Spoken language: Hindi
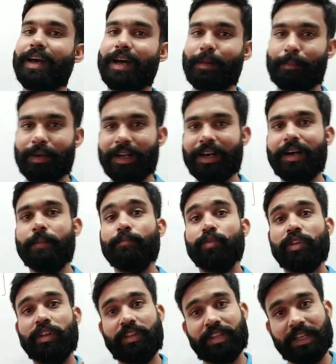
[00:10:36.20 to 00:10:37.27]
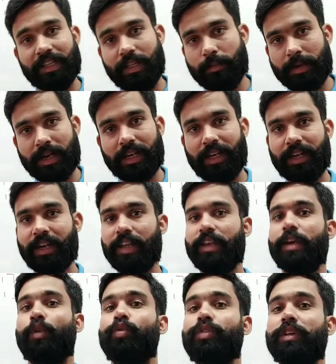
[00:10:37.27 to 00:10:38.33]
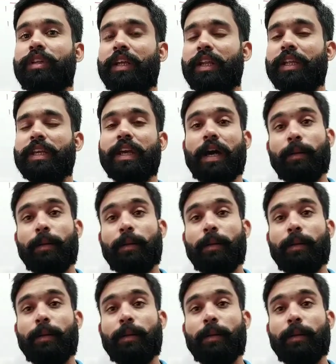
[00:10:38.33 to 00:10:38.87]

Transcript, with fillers: अपना इतना दिमाग लगाने की आवश्यकता नहीं है